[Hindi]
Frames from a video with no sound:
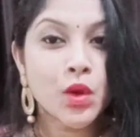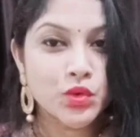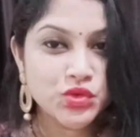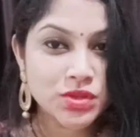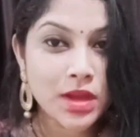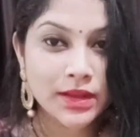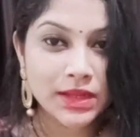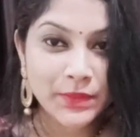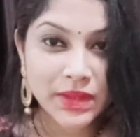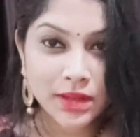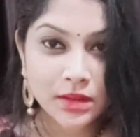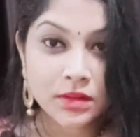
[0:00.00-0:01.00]
कुछ सारे
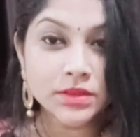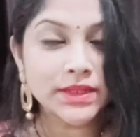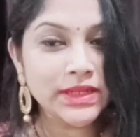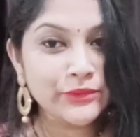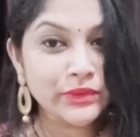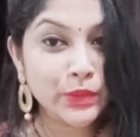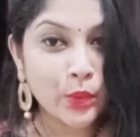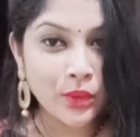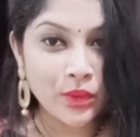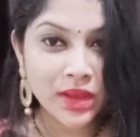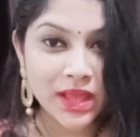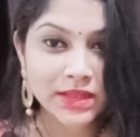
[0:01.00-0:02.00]
मेरे डिलीवर
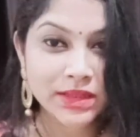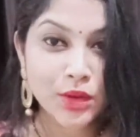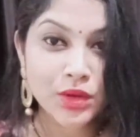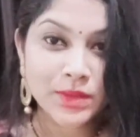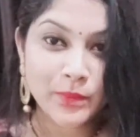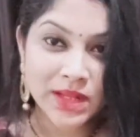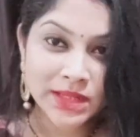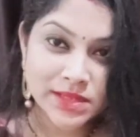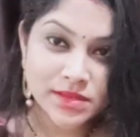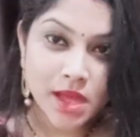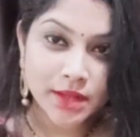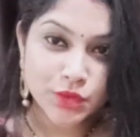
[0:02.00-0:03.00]
हो गए थे और
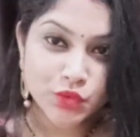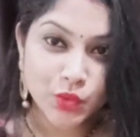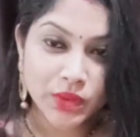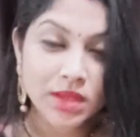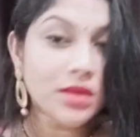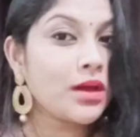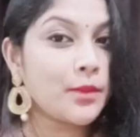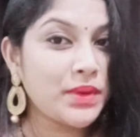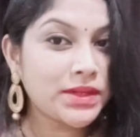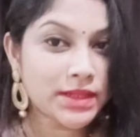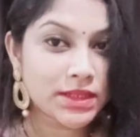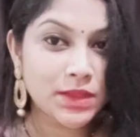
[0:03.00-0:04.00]
रिमेनिंग सारी जो कि
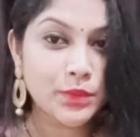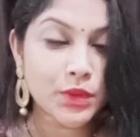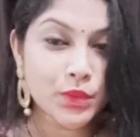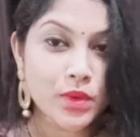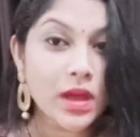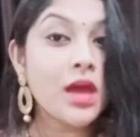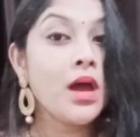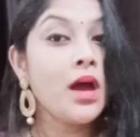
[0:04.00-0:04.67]
अभी डिलीवर हुआ